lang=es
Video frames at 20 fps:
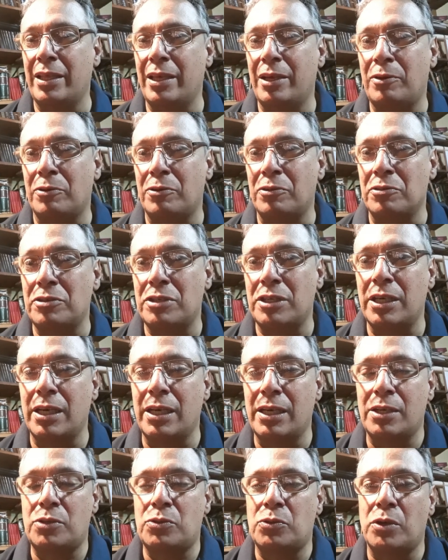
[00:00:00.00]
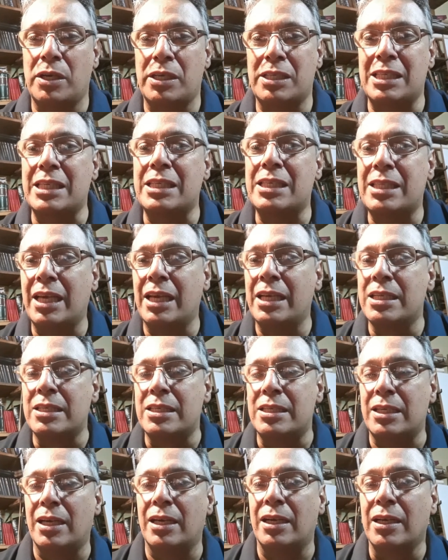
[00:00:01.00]
desconocía de su
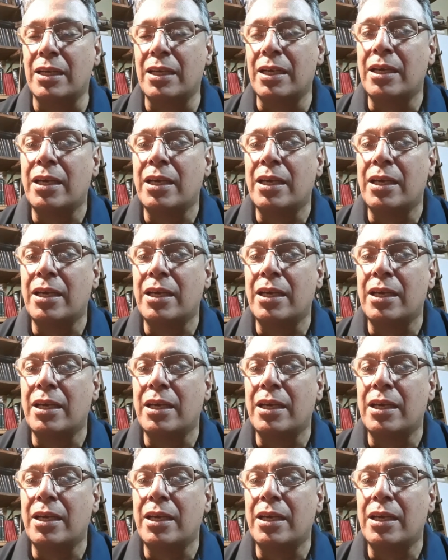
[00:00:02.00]
existencia.